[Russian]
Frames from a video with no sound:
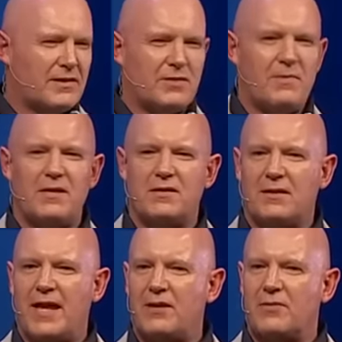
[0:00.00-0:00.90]
самом
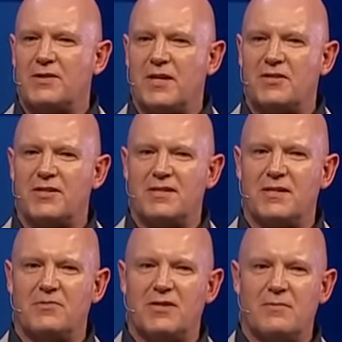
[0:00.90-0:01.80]
деле обедняет
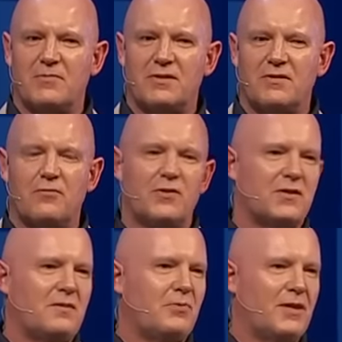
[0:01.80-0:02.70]
нашу лексику.
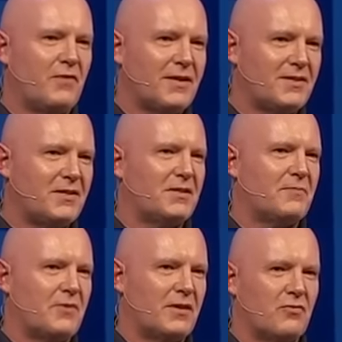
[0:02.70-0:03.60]
Например,
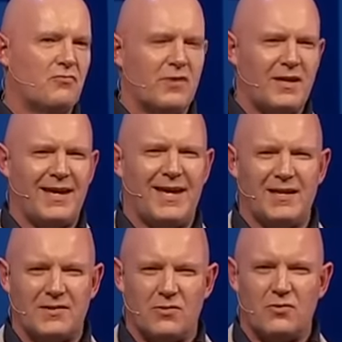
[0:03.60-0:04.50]
если я вижу что-то
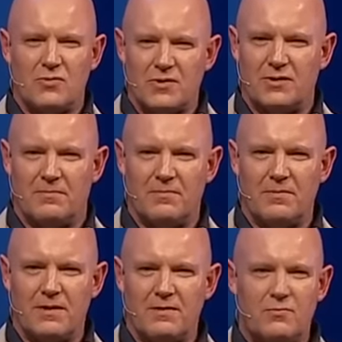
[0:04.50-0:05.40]
поистине
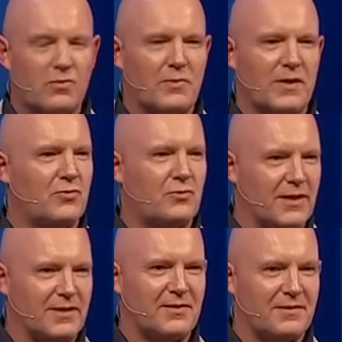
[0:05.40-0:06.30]
классное, как я это
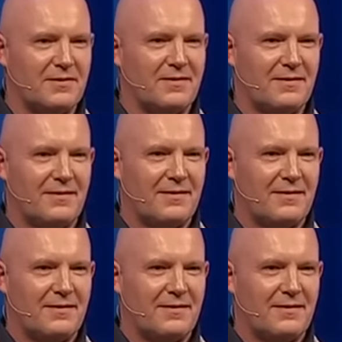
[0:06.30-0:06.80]
назову?